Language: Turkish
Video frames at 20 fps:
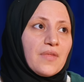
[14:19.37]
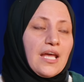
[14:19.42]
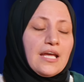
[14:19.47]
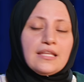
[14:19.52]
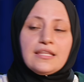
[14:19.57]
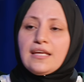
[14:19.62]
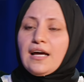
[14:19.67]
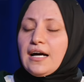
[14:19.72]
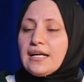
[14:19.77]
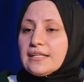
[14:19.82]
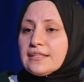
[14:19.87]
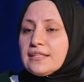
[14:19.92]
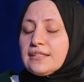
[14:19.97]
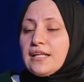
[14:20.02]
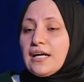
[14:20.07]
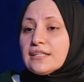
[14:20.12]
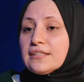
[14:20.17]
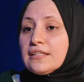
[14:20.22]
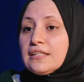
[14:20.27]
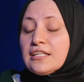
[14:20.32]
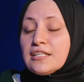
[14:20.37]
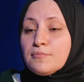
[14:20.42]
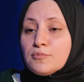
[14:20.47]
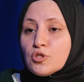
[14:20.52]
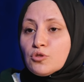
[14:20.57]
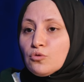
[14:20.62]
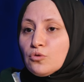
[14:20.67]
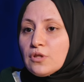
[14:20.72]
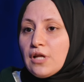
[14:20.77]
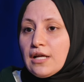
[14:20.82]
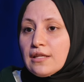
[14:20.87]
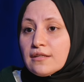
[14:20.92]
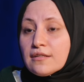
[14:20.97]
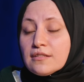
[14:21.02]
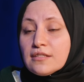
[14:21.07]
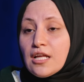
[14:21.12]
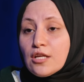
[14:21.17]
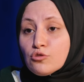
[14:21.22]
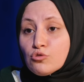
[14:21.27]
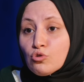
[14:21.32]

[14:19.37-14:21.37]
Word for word: en nihayetinde atalarımızın günahlarından